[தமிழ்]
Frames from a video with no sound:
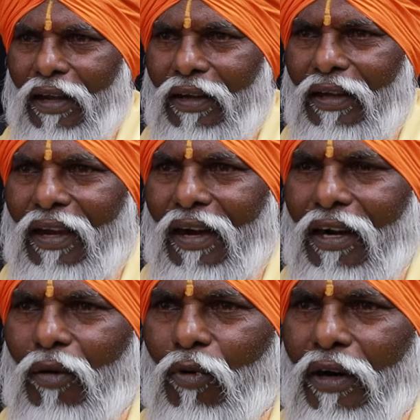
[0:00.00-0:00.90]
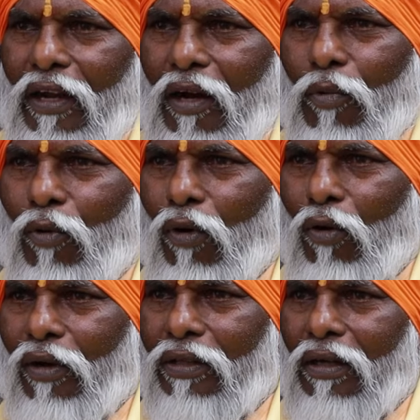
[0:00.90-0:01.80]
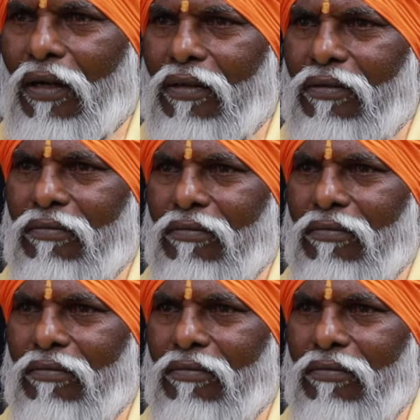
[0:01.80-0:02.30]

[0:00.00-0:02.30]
இறங்கி கண்ணை முறை எங்கள் அப்பா உள்ளே உட்காந்துருக்காரு